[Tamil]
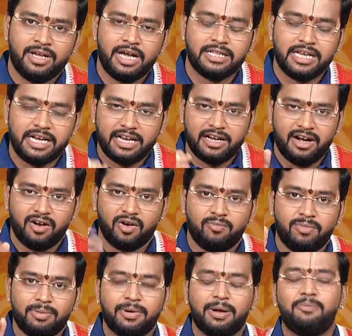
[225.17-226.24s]
அது இந்த நாள்
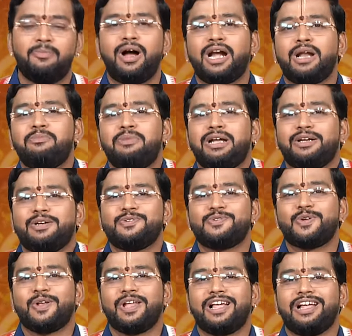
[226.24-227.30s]
ரொம்ப பிரம்மாண்டமாக இருக்குன்னு
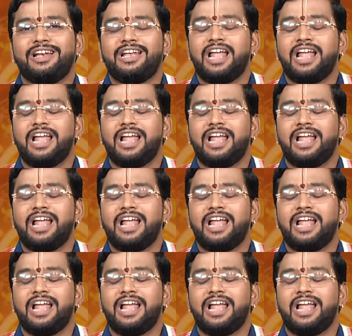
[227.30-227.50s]
சொல்லலாம்